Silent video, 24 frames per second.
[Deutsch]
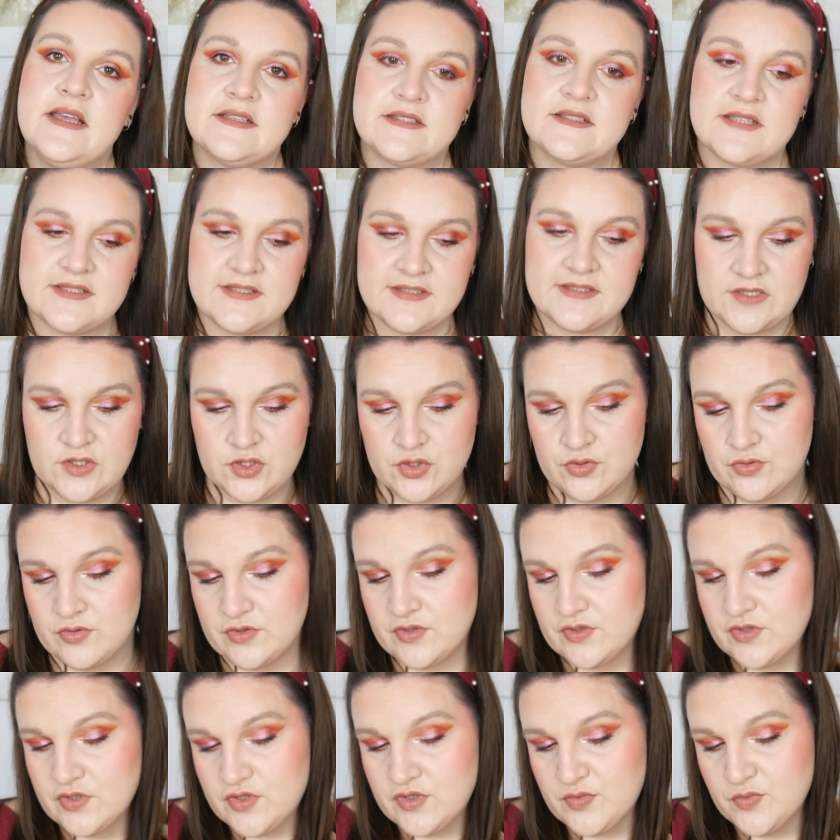dass die
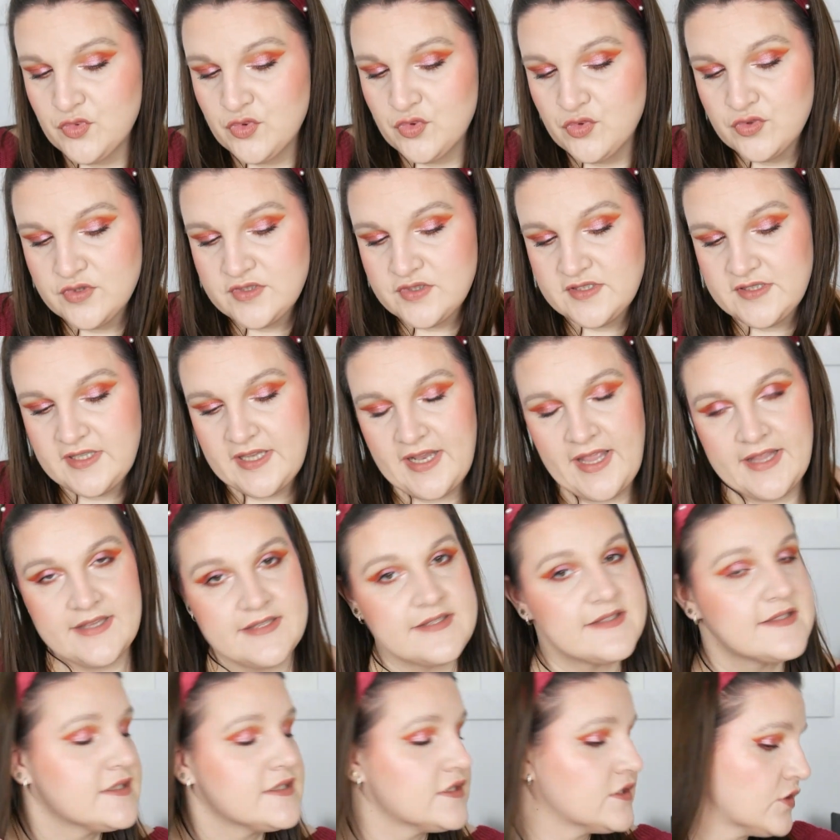schön smooth
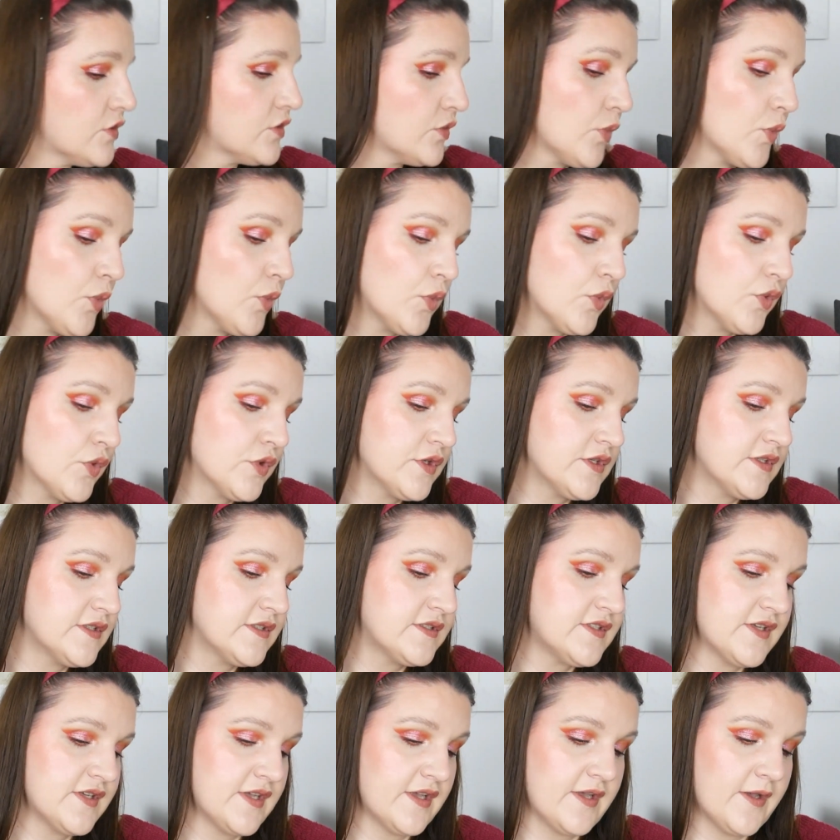glänzen
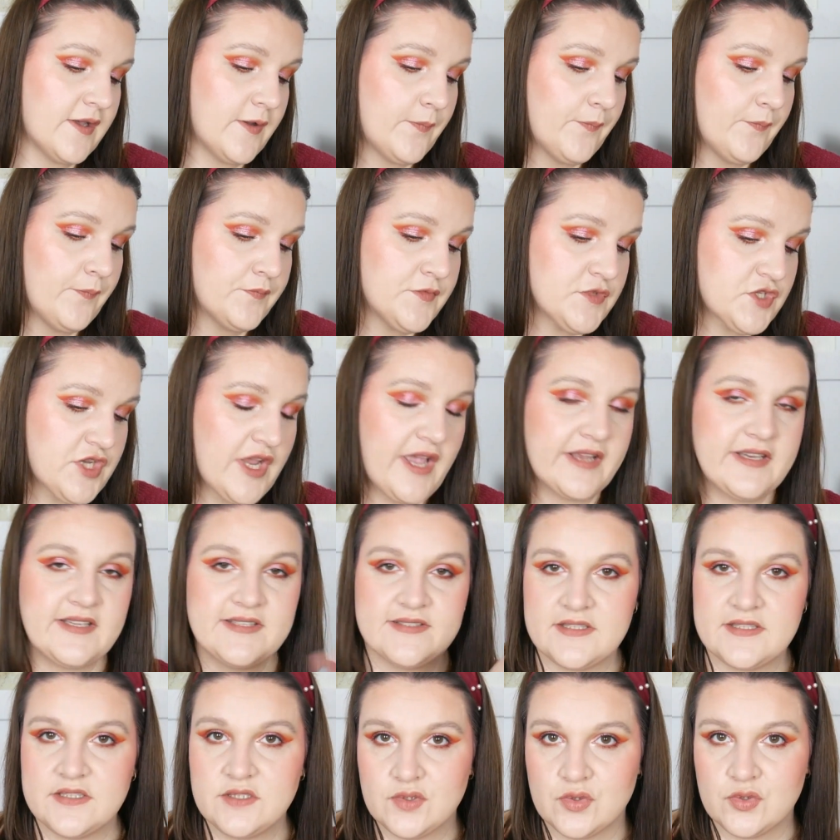und ähm, shiny
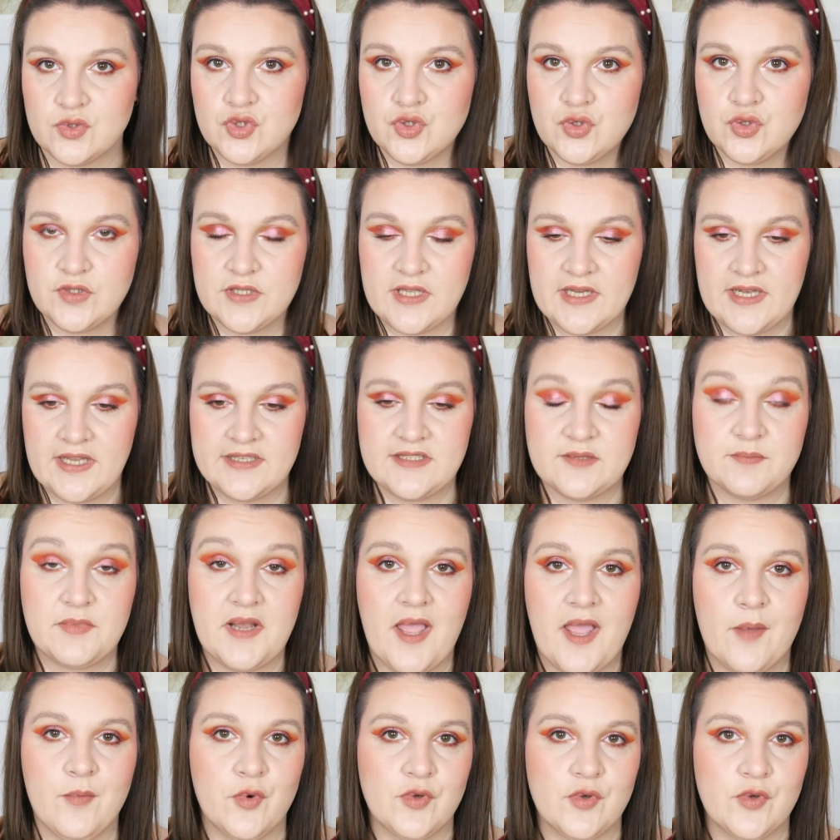sind und schön geglättet bleiben.